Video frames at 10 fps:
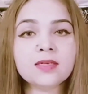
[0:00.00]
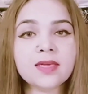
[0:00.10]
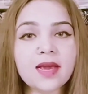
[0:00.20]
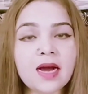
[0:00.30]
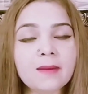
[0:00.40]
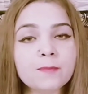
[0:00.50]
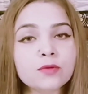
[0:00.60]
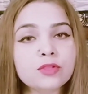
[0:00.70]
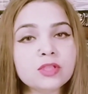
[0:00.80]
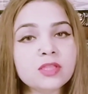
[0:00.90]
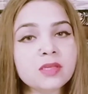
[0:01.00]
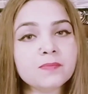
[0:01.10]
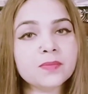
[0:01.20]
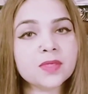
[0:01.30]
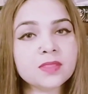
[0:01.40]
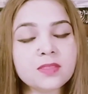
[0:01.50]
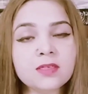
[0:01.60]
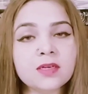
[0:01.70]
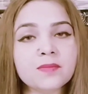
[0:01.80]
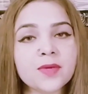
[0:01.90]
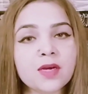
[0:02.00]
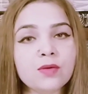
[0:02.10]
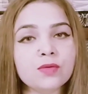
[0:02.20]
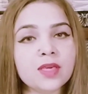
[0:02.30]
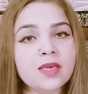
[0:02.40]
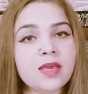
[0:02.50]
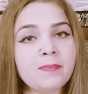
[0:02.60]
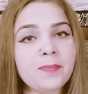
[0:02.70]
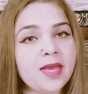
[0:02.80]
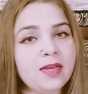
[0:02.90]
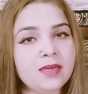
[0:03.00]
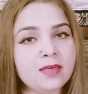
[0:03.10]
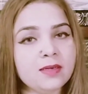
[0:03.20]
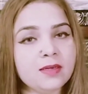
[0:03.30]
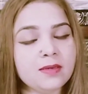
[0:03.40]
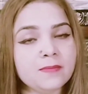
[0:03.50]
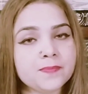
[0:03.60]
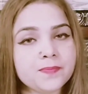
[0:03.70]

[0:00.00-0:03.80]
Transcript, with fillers: ये आपको जितनी मर्जी गर्मियाँ होंगी ये फैलेगी नहीं